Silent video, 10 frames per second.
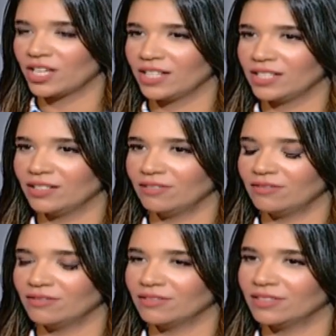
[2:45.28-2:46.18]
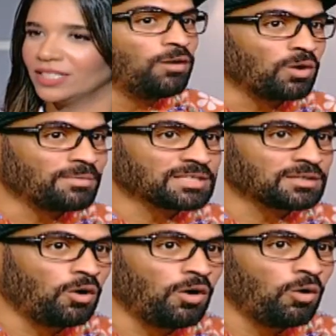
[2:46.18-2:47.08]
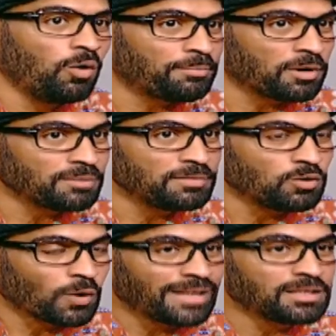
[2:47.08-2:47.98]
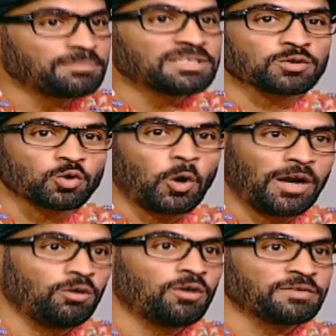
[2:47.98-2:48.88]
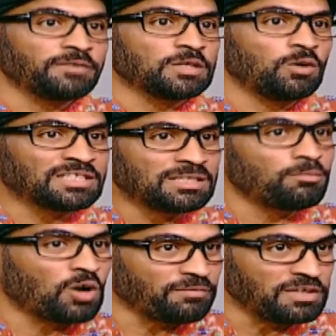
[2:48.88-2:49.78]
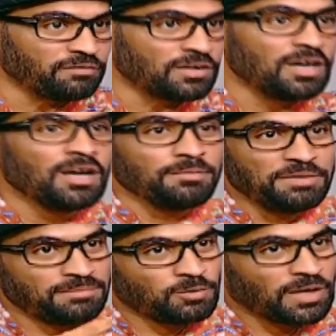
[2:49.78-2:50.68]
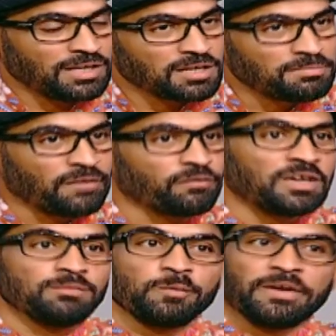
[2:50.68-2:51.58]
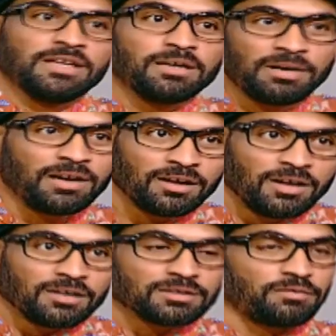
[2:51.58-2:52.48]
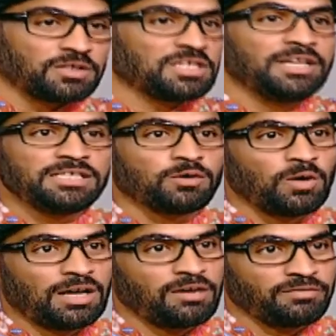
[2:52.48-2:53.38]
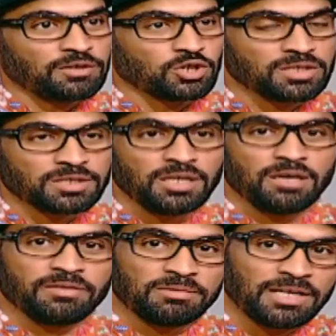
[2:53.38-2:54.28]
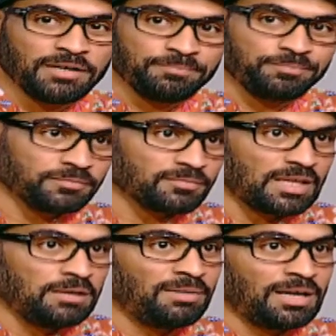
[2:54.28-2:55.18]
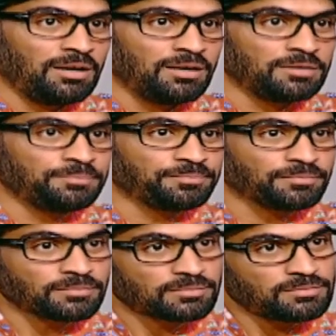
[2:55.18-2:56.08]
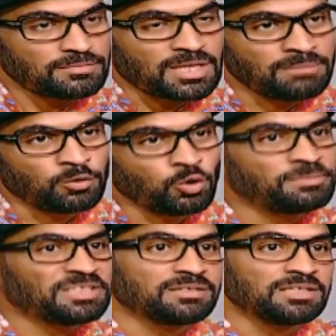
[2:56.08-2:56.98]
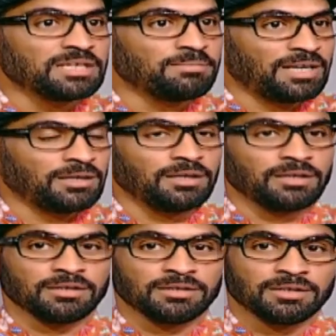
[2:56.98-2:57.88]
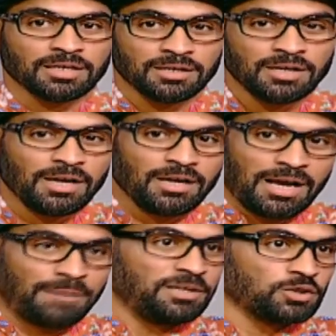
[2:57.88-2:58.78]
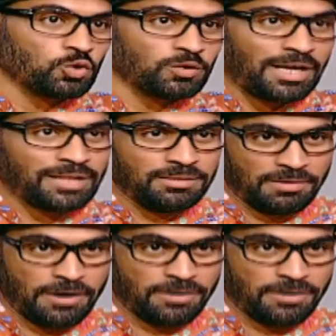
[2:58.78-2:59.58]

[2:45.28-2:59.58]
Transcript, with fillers: يعني ان هو روحه حلوه بس آه. هو هو برغم انه جد بس روحه حلوه وفي نفس آه. الوقت دمه خفيف ممكن يرمي افيه ممكن يعمل التفاصيل دي كلها في الشخصيه فبدا يبقى الموضوع بالتدريج بقى ان انا اعمل الصوت لحد ما